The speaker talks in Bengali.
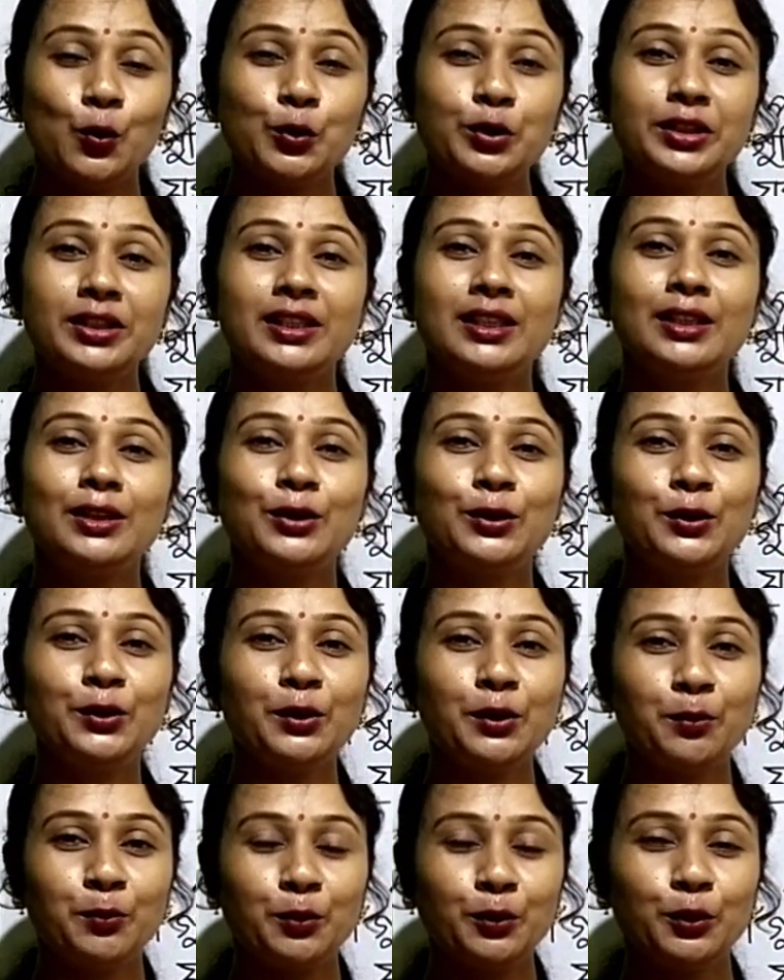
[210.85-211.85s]
অস্তিত্ব
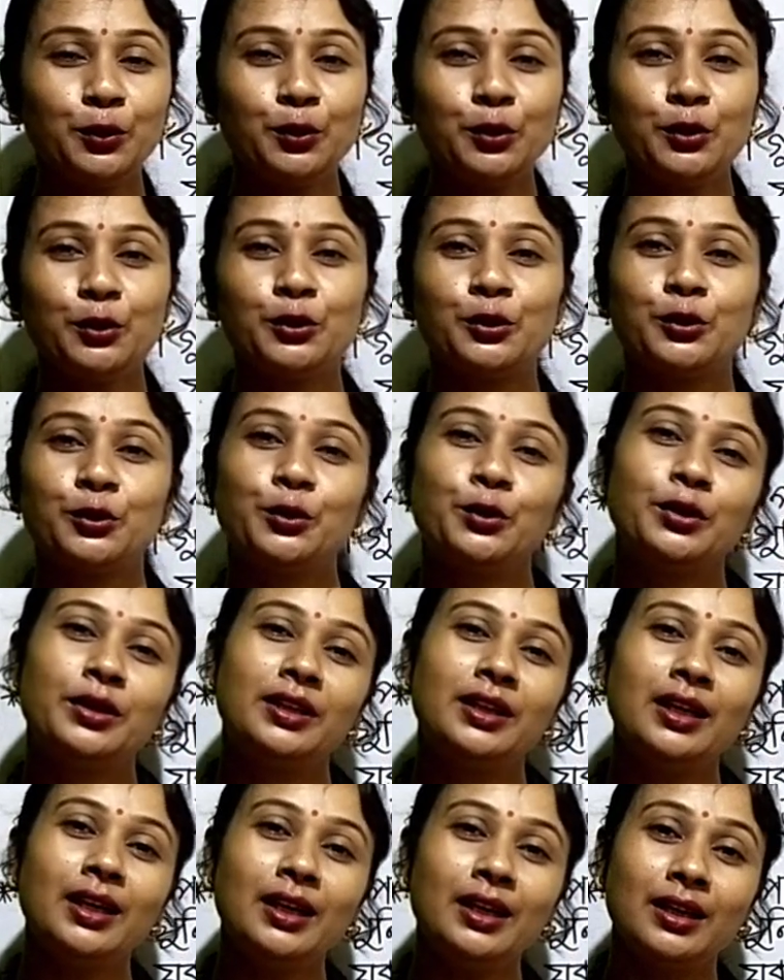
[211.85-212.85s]
পুরো
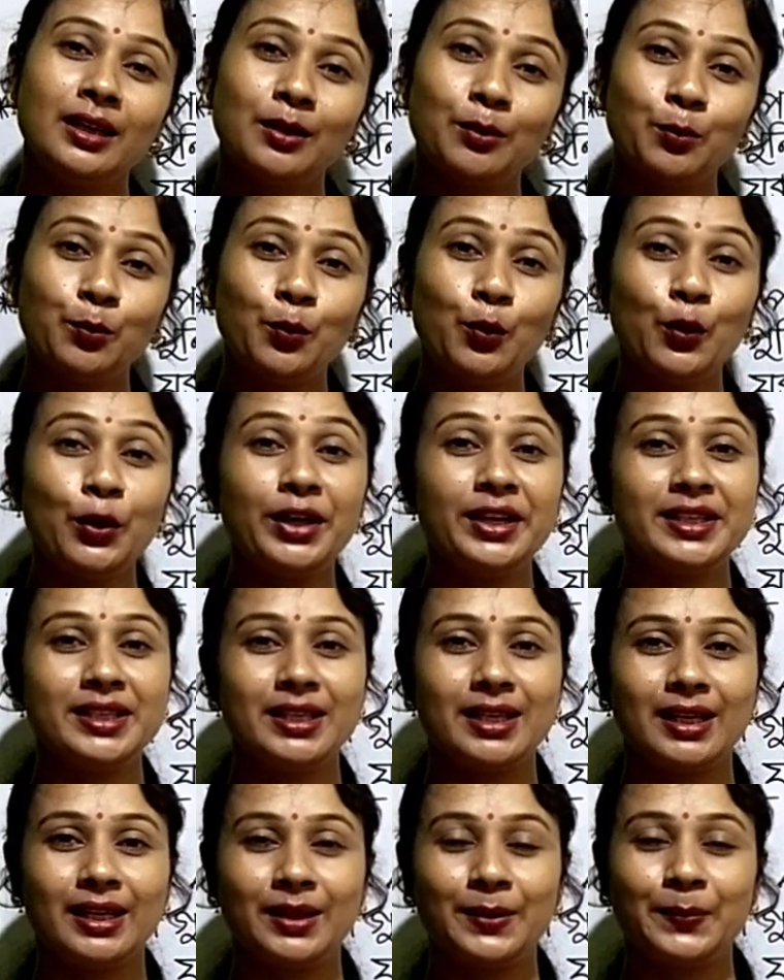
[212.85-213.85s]
শরীরে বয়ে
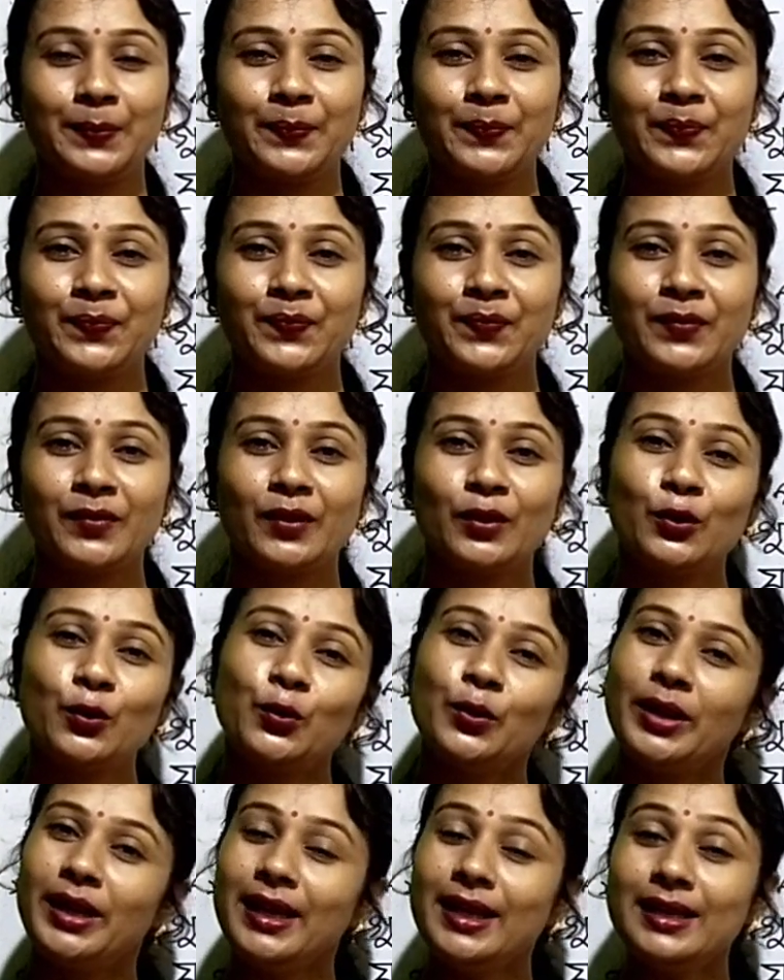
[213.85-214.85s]
যায়
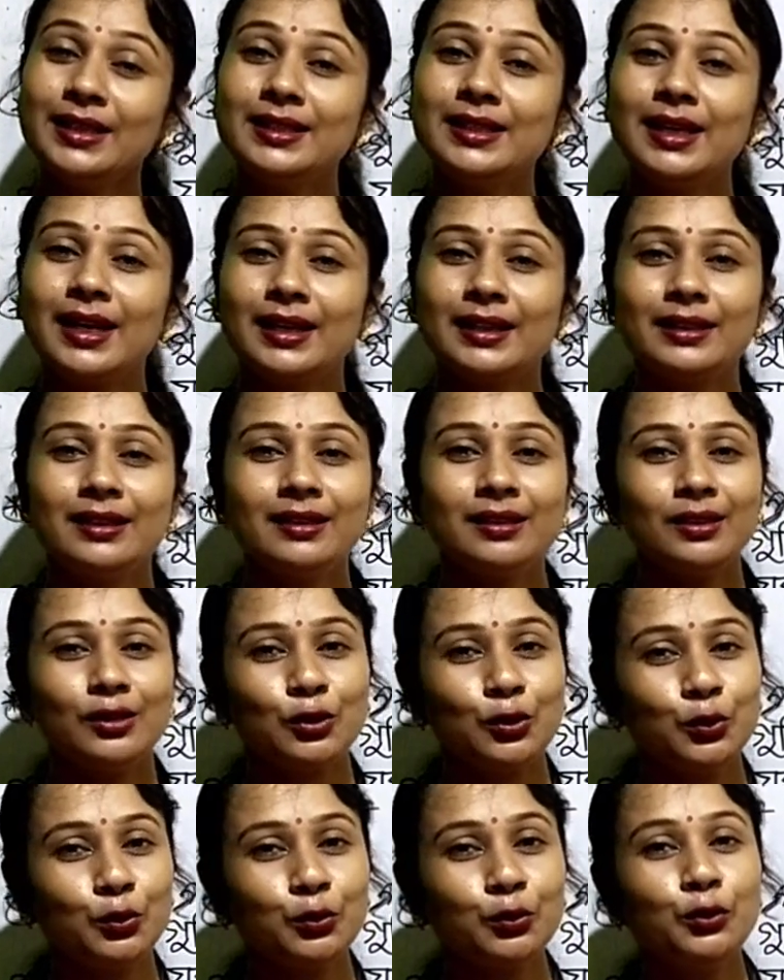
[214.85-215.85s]
তো এই যে একটা
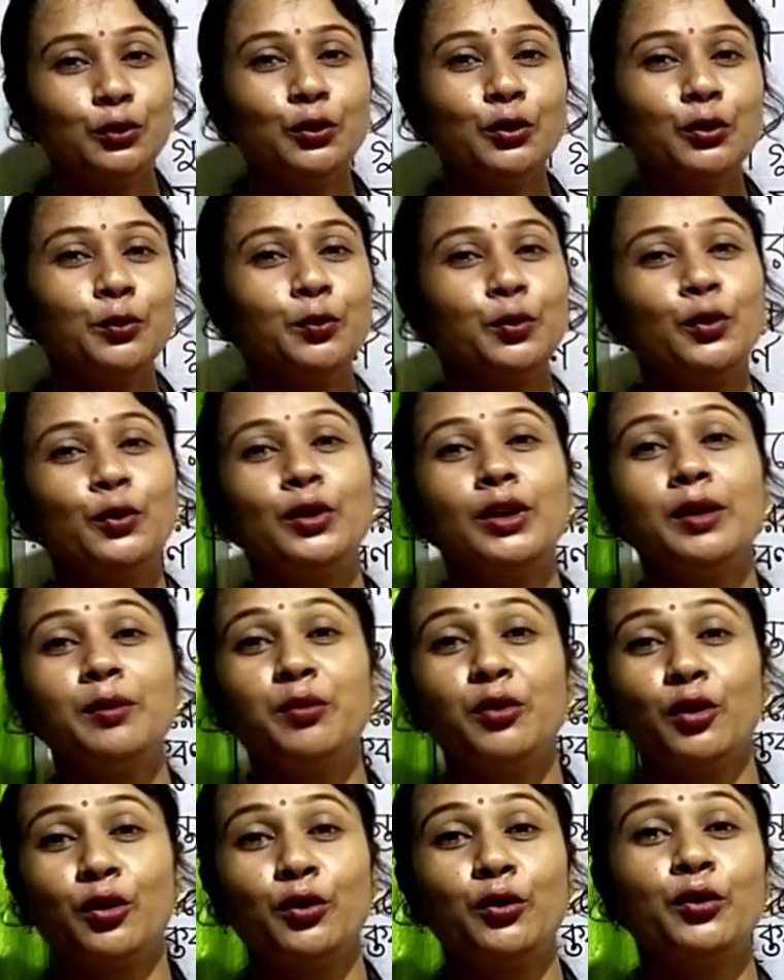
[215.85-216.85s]
সুন্দর ভোরের
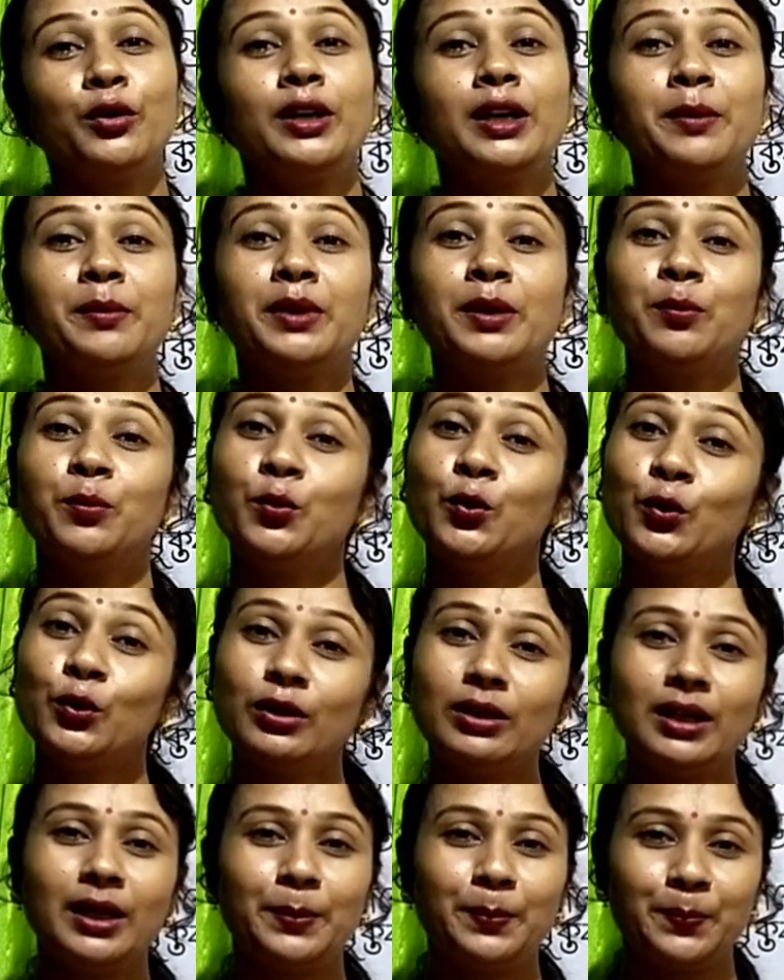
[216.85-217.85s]
বর্ণনা আমরা
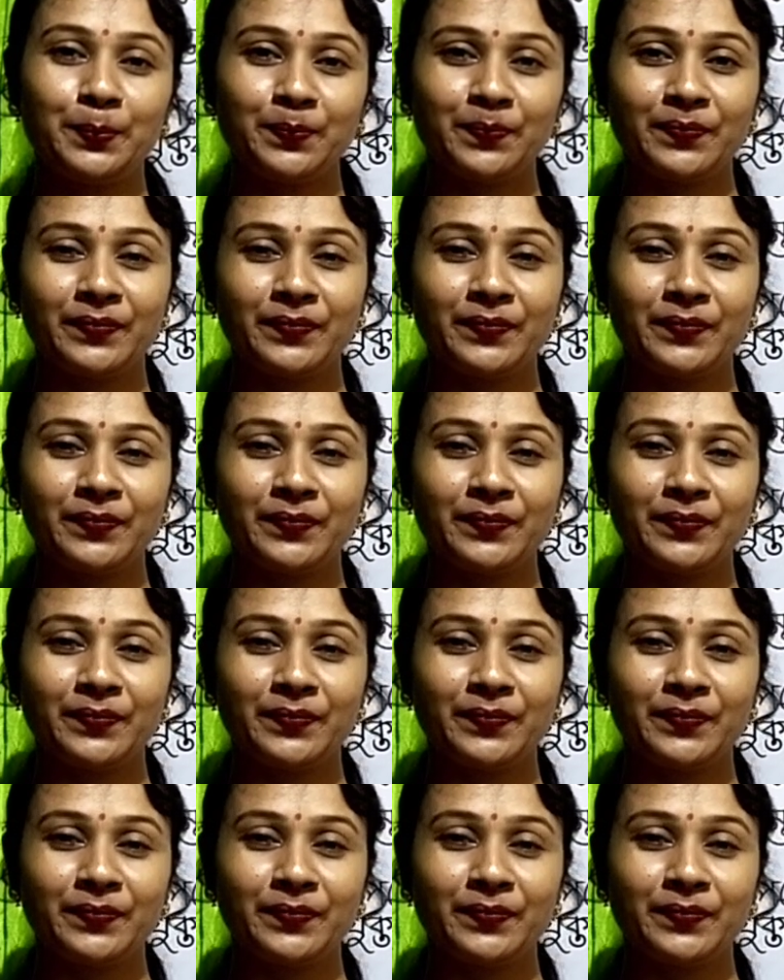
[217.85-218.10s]
পড়লাম